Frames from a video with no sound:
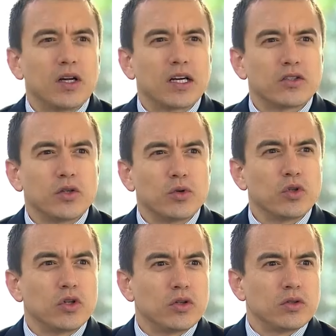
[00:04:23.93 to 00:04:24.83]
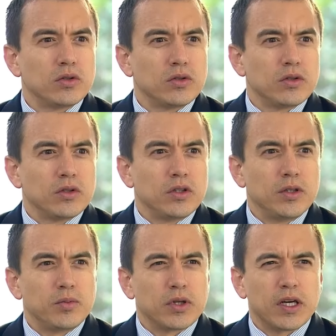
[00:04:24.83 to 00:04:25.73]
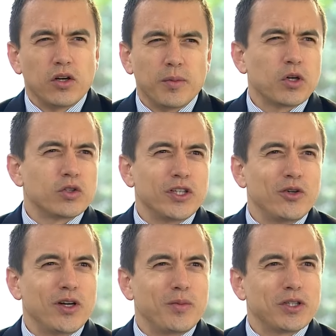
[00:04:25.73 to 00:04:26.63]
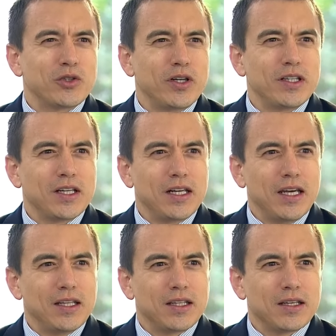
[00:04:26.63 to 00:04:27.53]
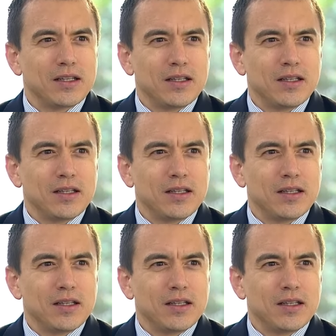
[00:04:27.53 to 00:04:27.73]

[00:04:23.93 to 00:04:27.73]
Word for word: soy bruto y pues que no me considero una persona inteligente,